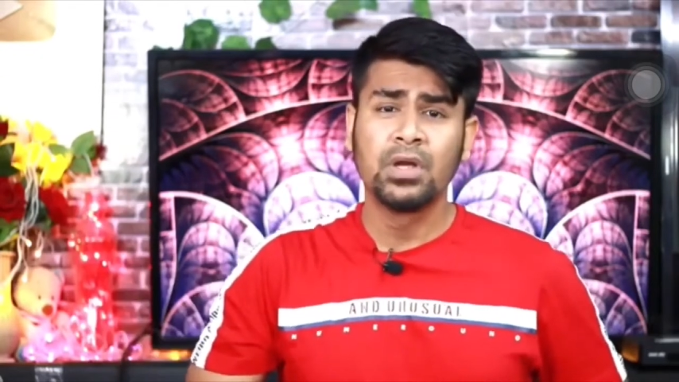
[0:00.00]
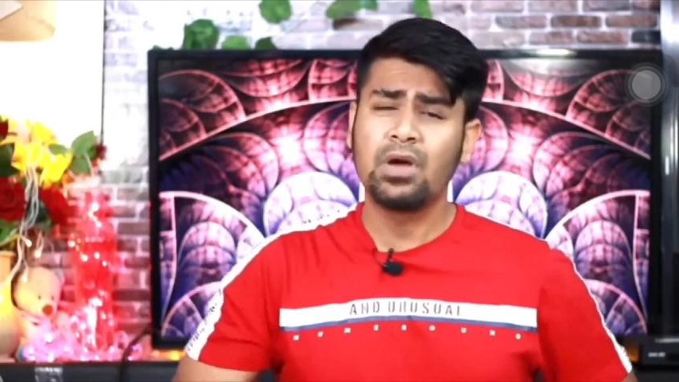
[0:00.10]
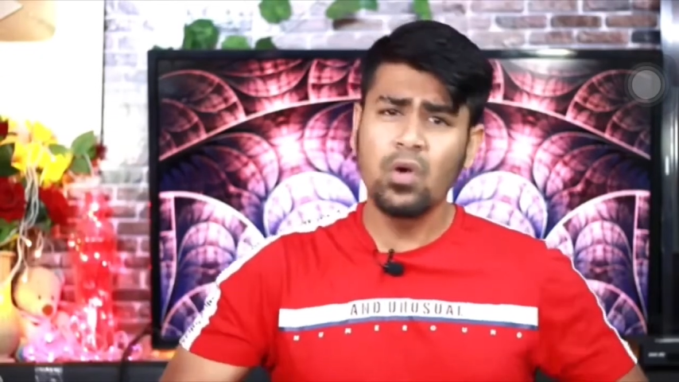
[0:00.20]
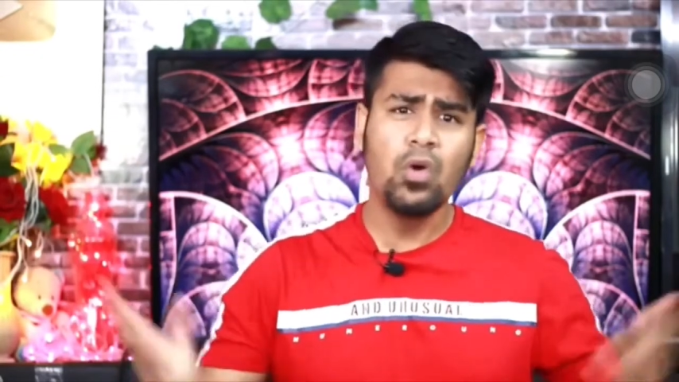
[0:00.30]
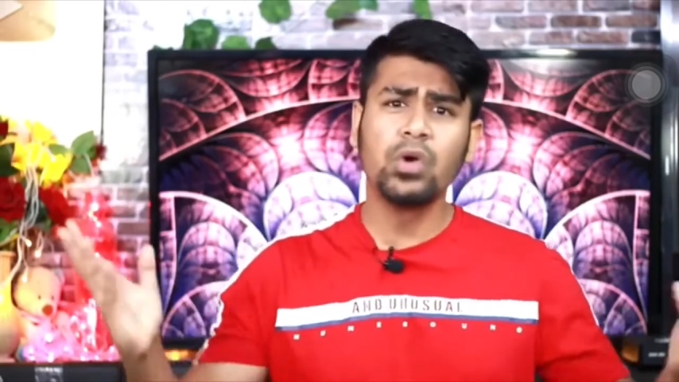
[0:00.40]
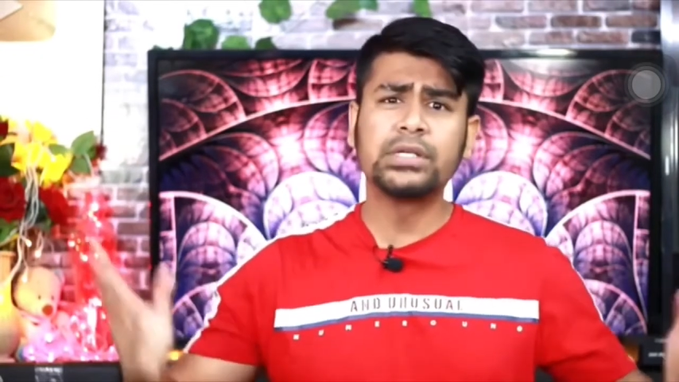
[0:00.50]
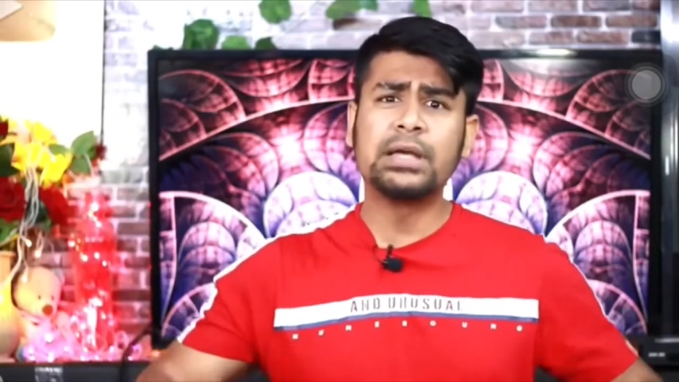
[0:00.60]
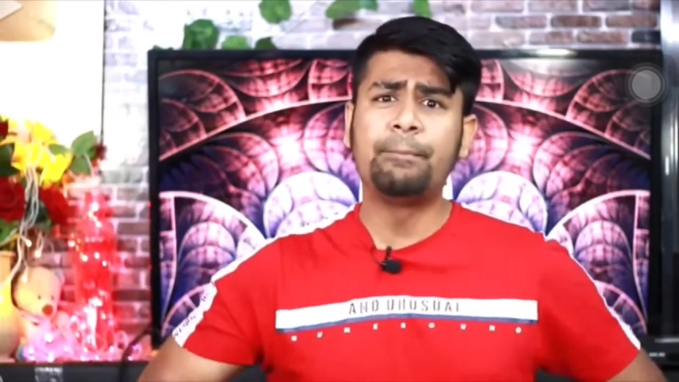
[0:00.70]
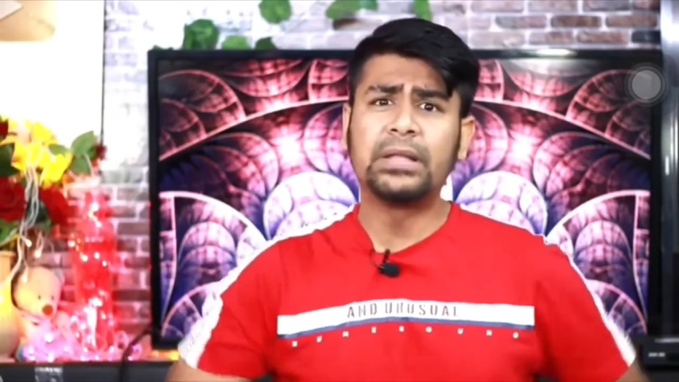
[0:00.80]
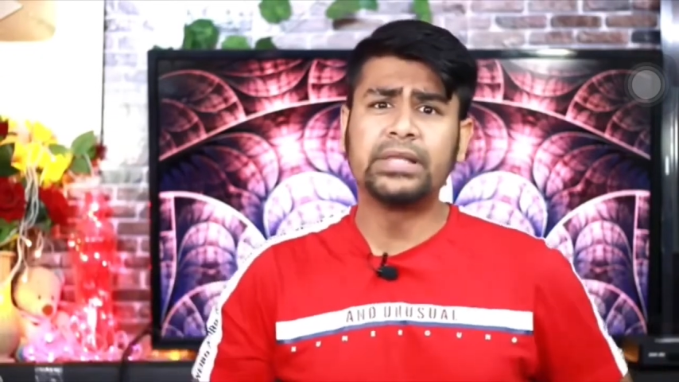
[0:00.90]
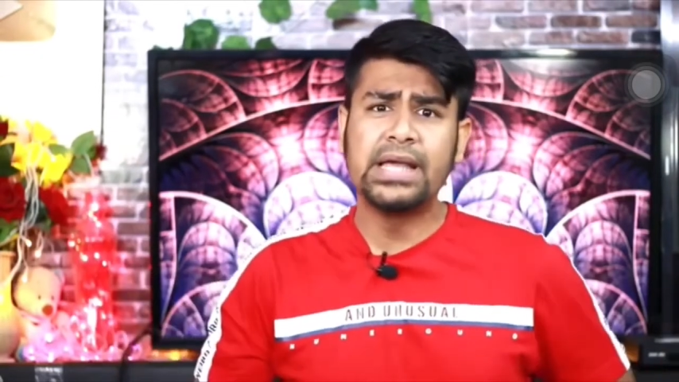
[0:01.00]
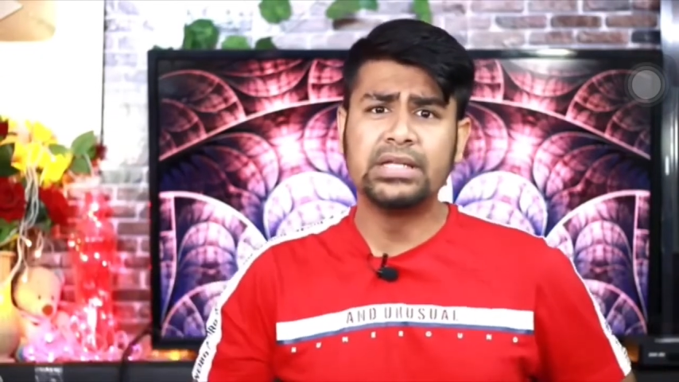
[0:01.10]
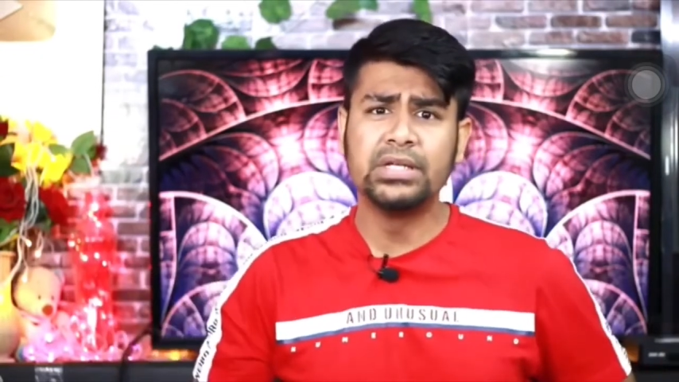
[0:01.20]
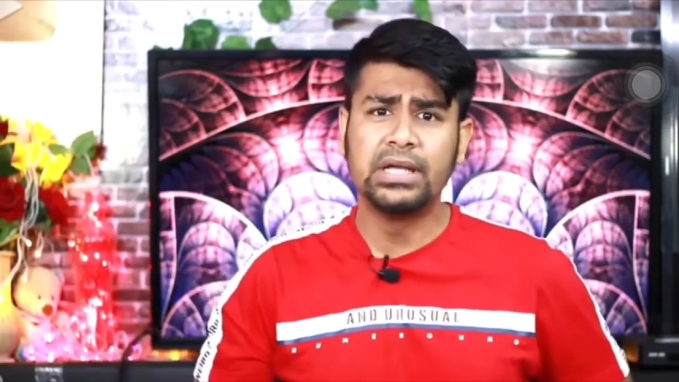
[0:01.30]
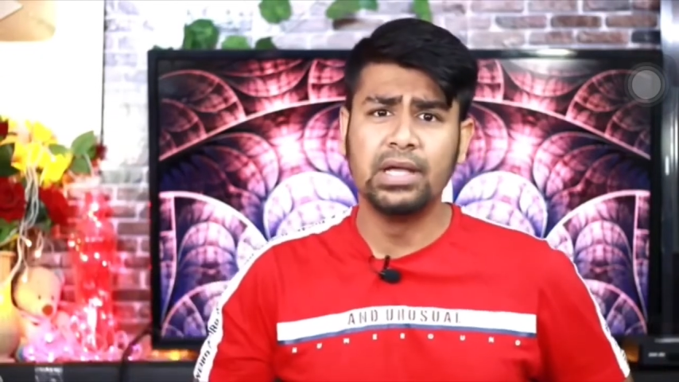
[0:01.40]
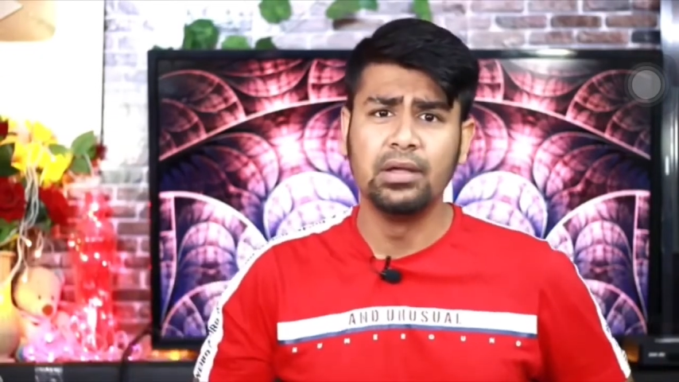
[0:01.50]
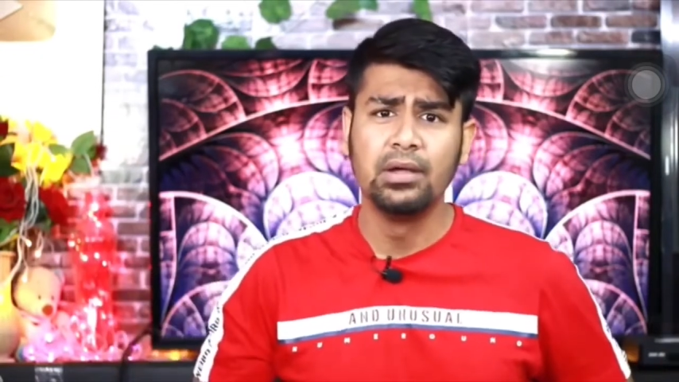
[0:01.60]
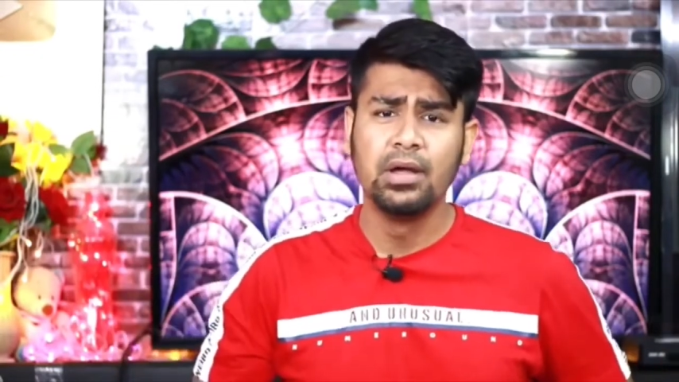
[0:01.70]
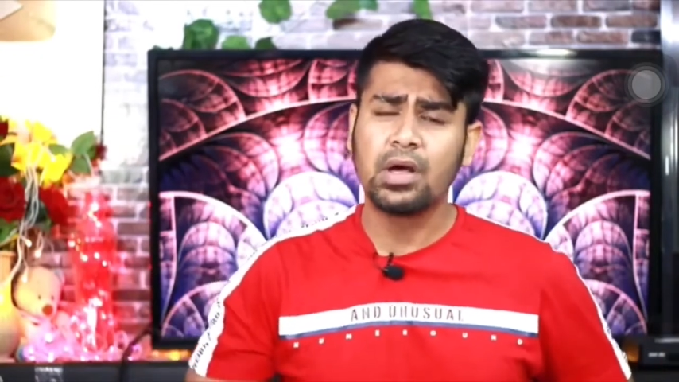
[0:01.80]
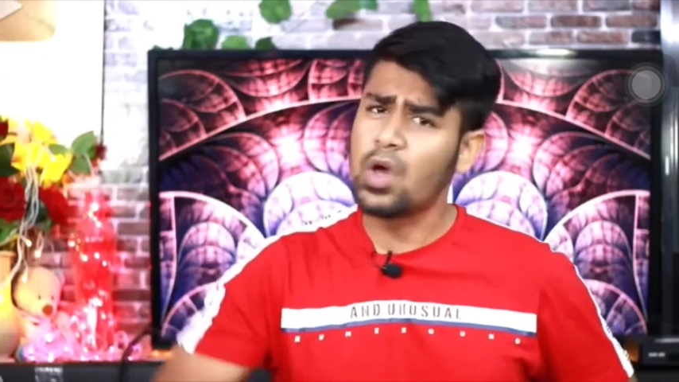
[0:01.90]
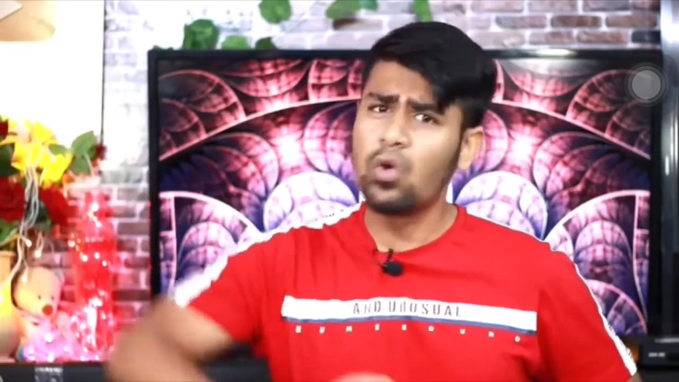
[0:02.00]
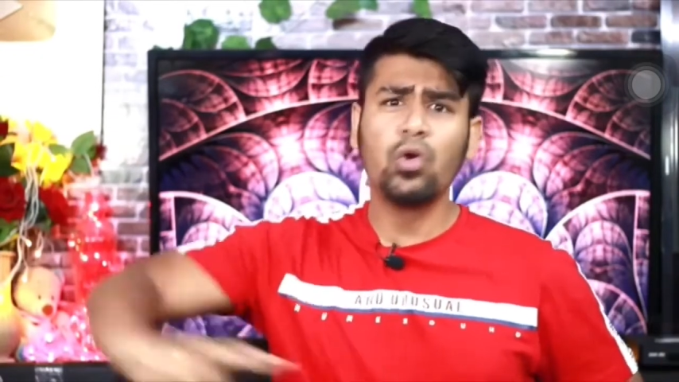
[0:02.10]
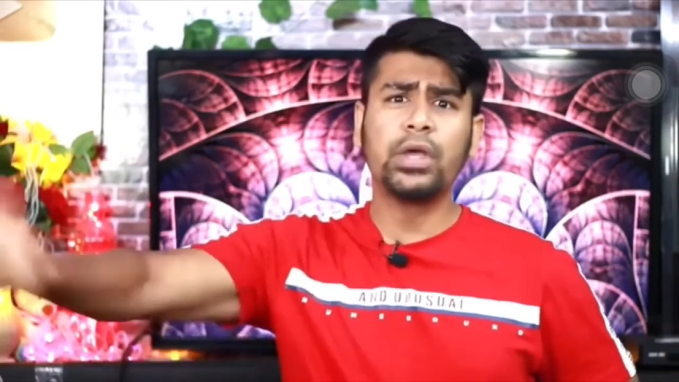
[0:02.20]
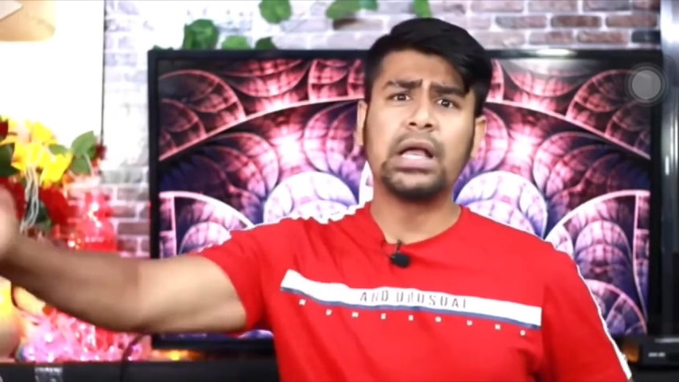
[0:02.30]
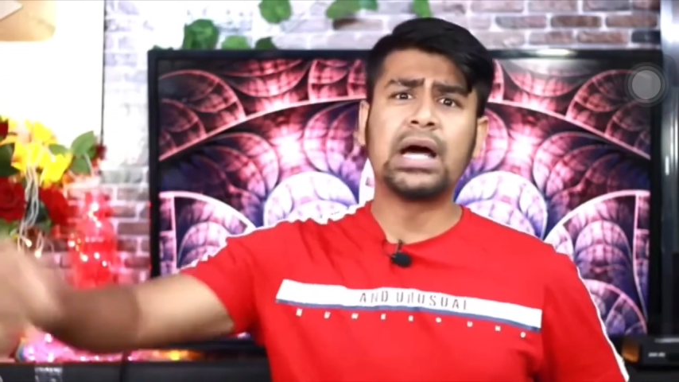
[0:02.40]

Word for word: करोड़ों की संपत्ति है जिनकी करोड़ों की